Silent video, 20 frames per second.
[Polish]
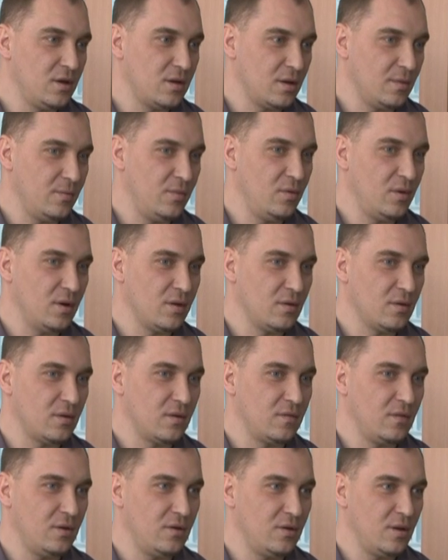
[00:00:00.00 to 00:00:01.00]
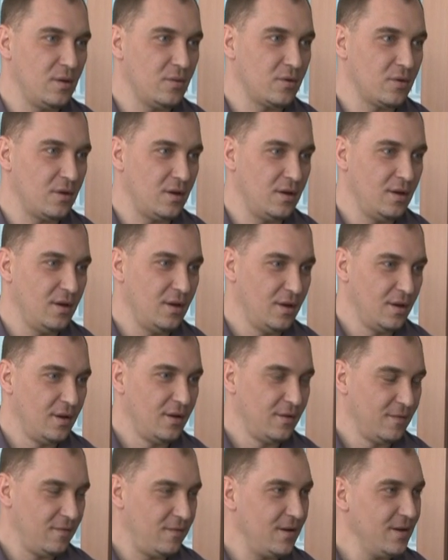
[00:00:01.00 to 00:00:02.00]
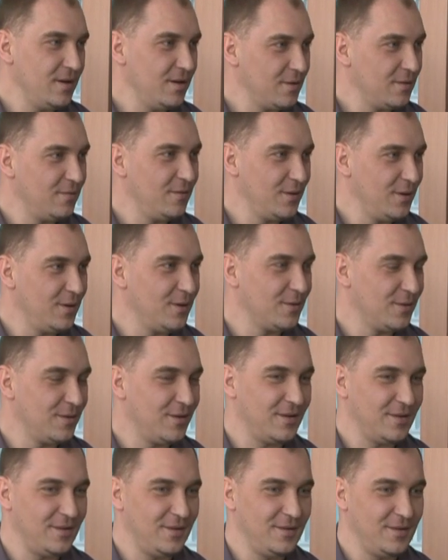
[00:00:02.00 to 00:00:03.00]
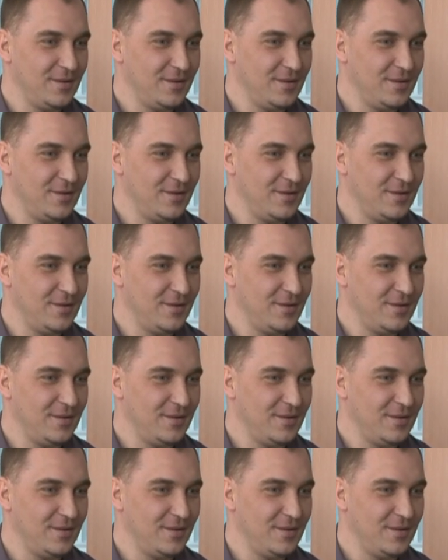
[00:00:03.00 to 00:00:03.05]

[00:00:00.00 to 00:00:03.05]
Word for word: zdjęć tam było, to stwierdziłem, że fajnie to wygląda i,